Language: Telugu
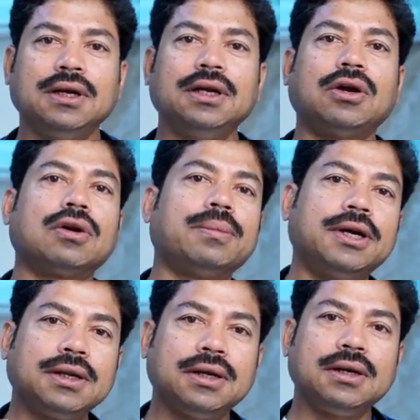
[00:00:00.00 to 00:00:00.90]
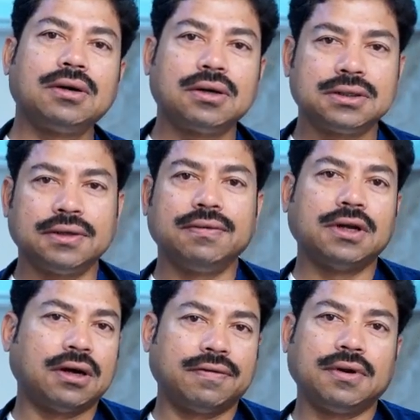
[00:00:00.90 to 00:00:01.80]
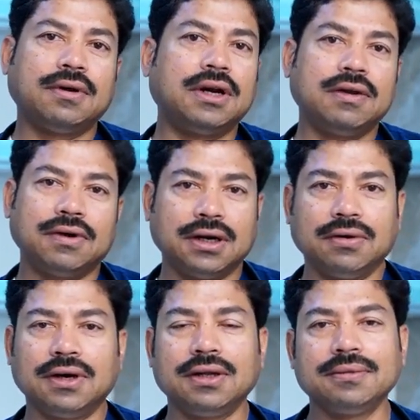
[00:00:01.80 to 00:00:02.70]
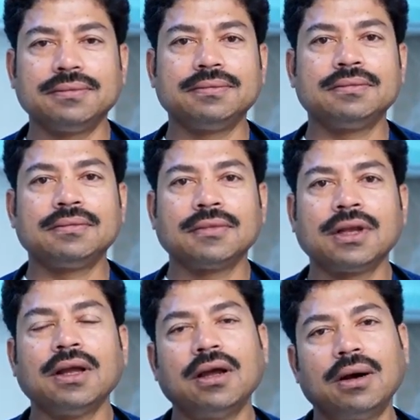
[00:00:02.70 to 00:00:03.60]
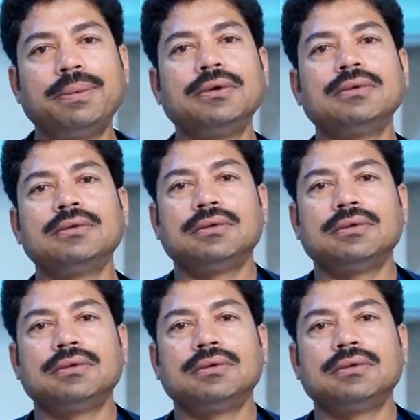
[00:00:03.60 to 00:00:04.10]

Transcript: ఇట్ ఆటోమేటిక్లీ రికార్డ్స్ ఎవ్రీ హాఫ్ అన్ అవర్లీ వన్ అవర్లీ అప్పుడు